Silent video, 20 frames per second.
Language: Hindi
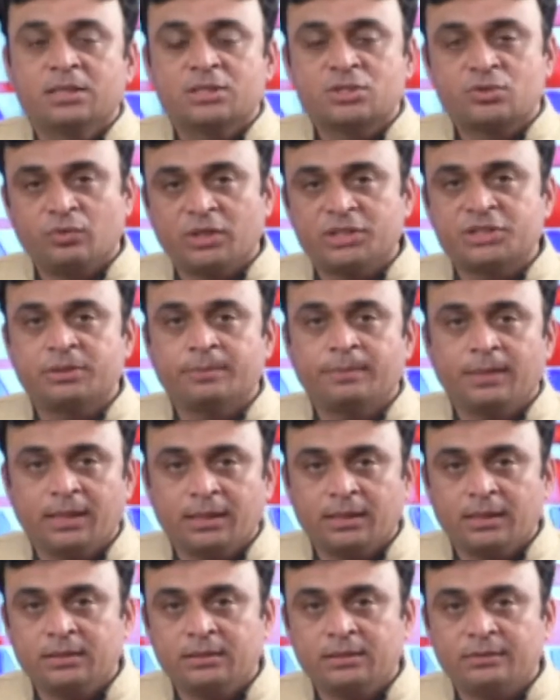स्वच्छ
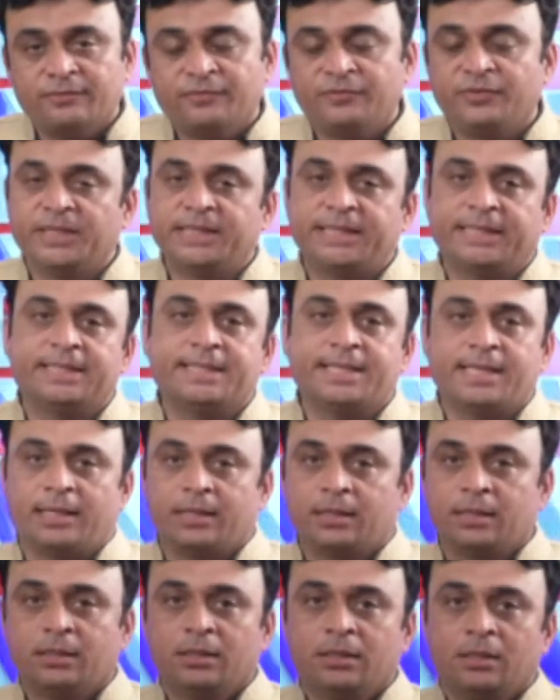भारत फिट
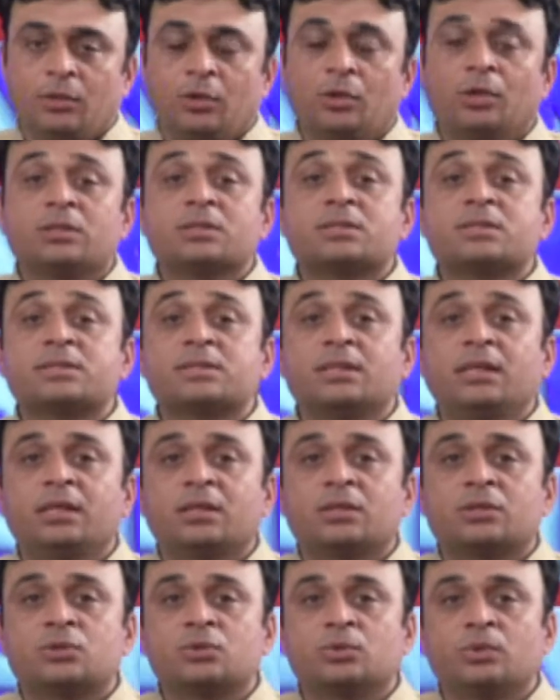इंडिया और
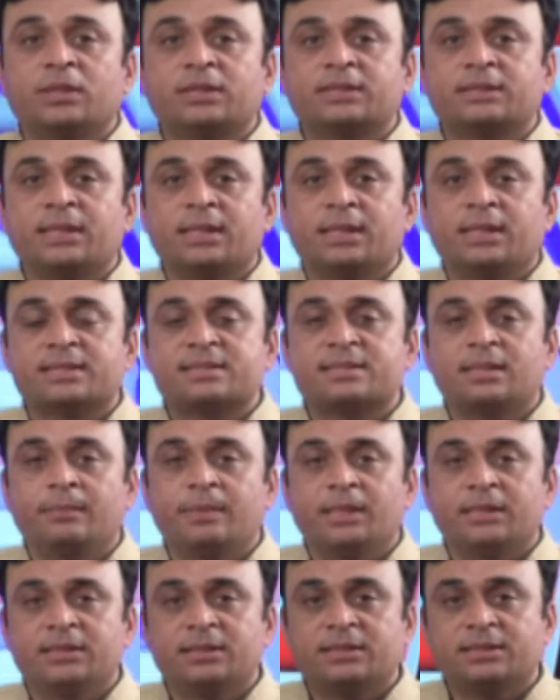सड़क सुरक्षा का
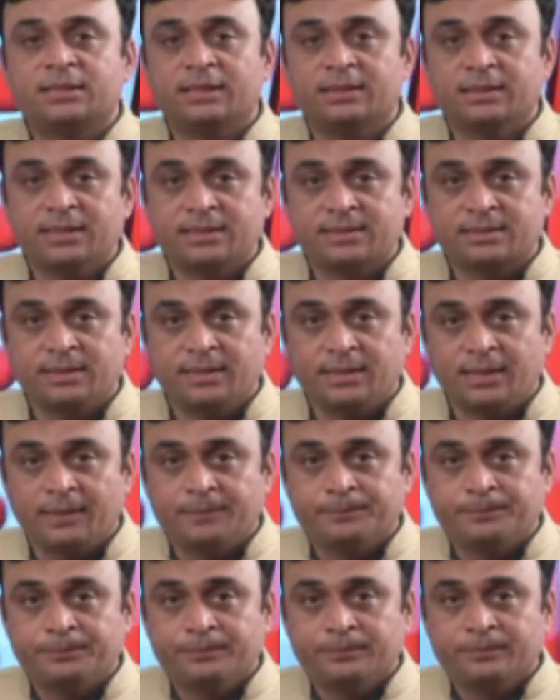सामाजिक संदेश देना
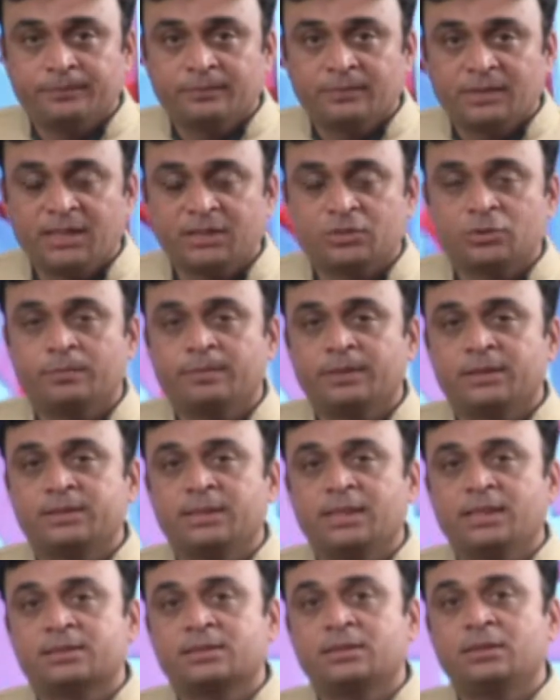
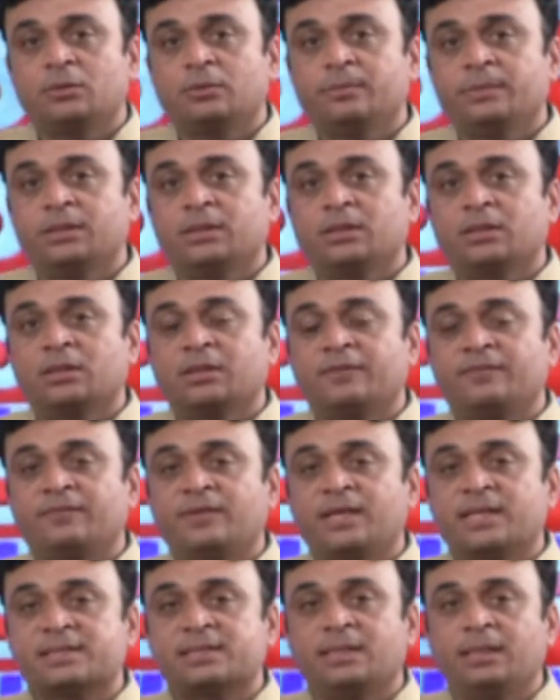150 किलोमीटर के
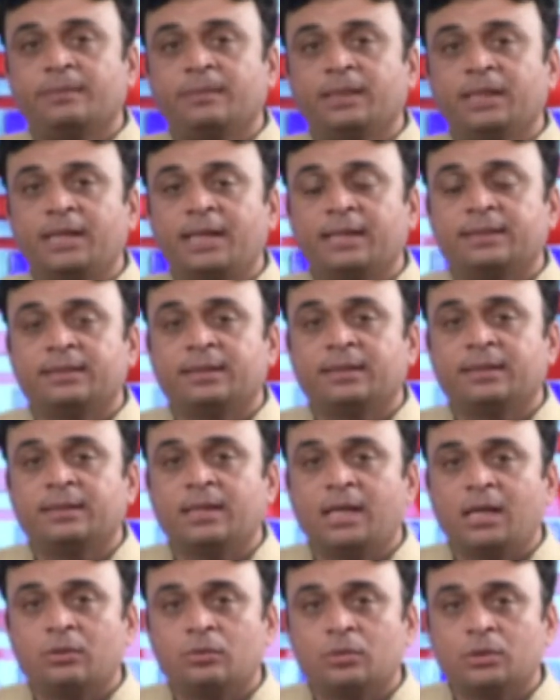फासले में आते
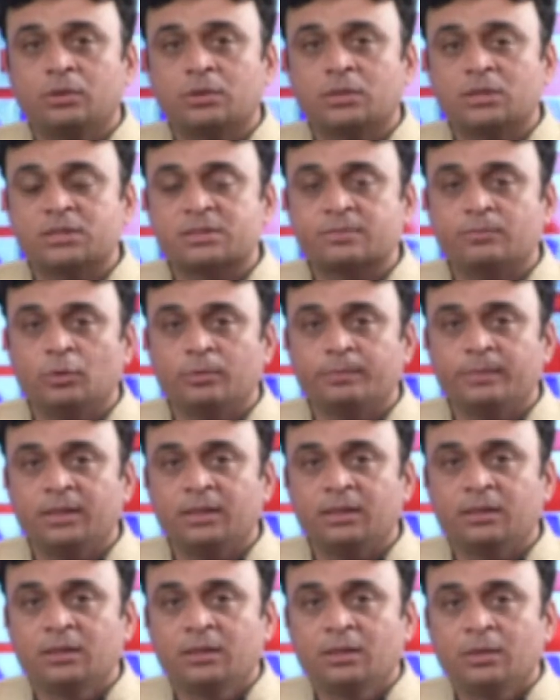गांव और कस्बों
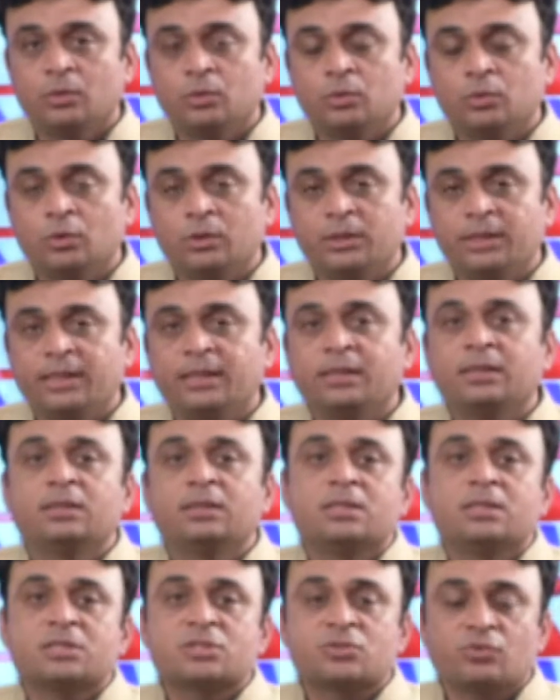में उन्होंने
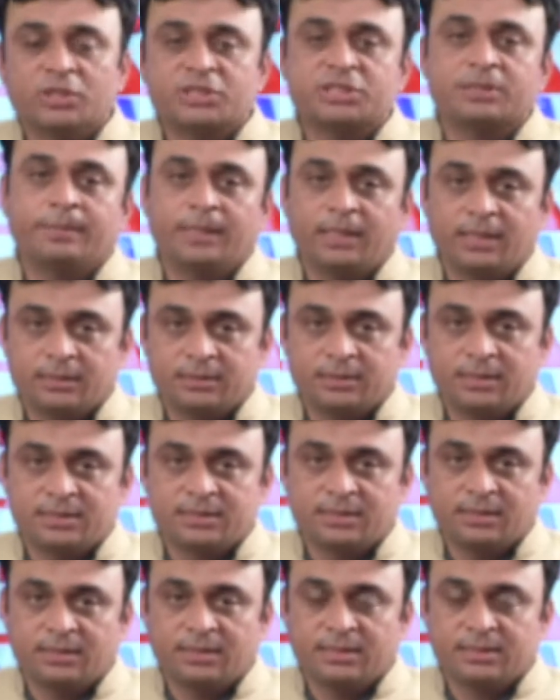स्वच्छ भारत का
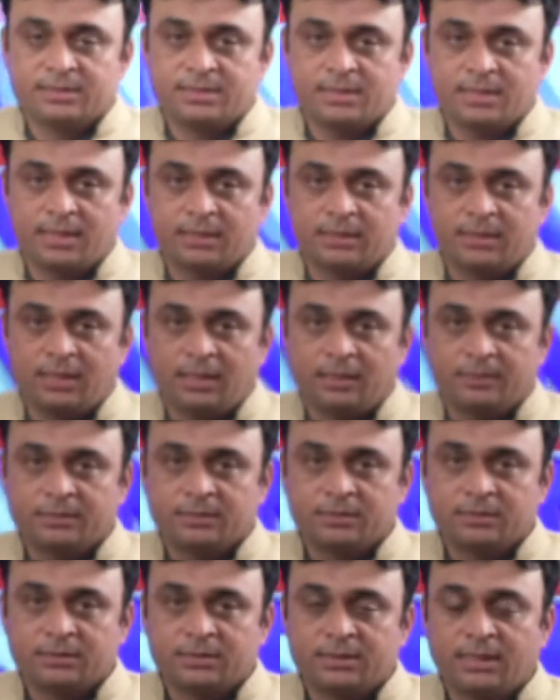संदेश दिया था
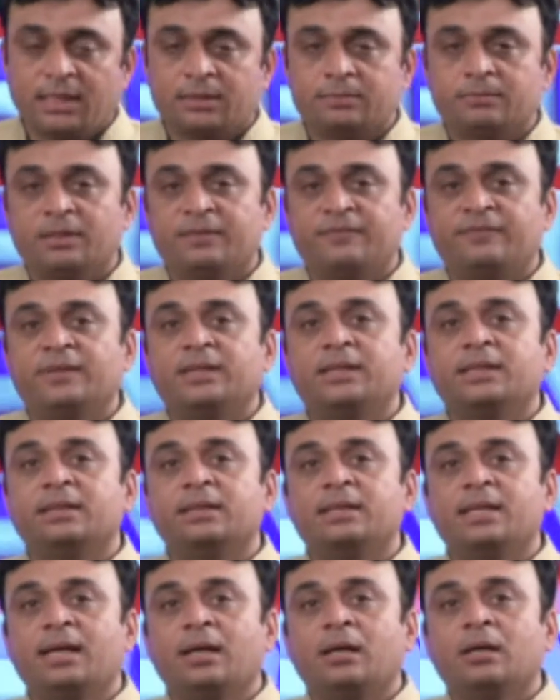साथ में फिट
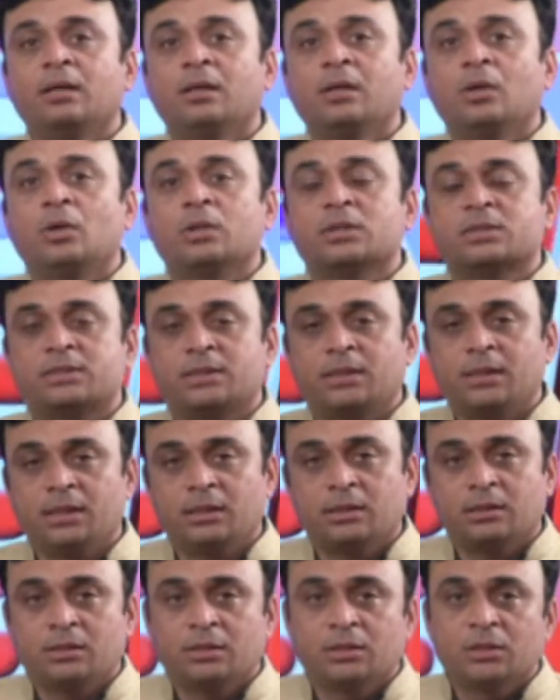इंडिया और
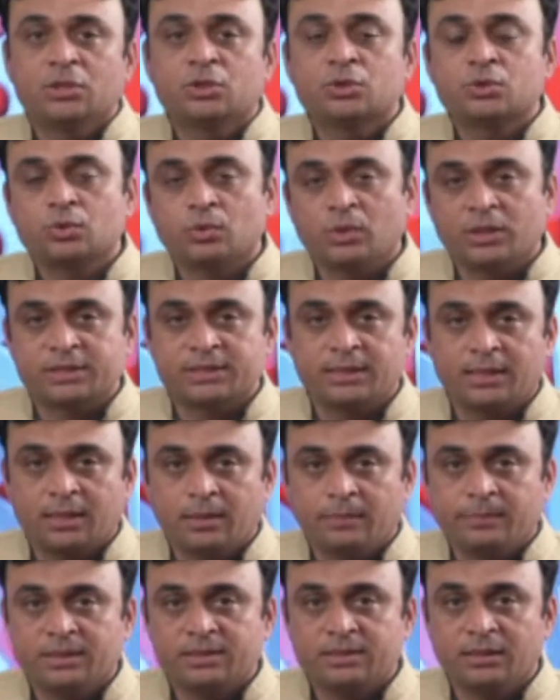सड़क सुरक्षा
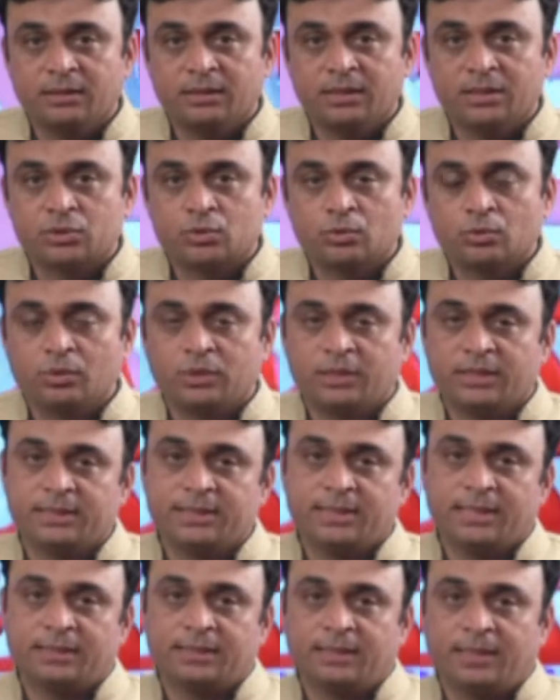का भी संदेश उन्होंने
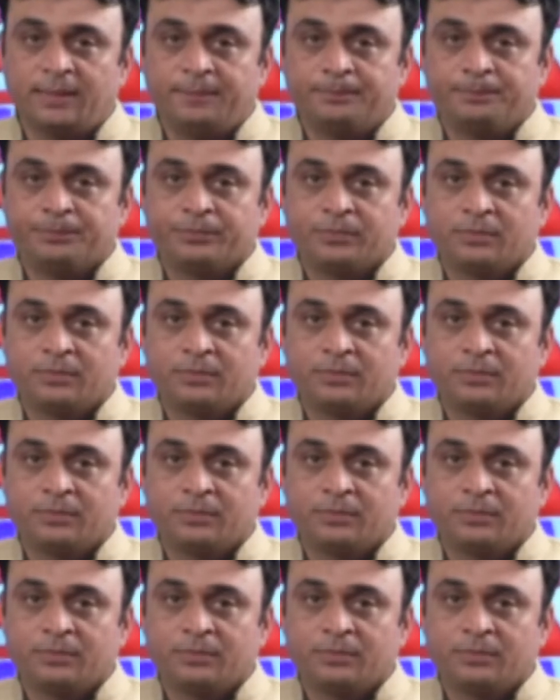दिया था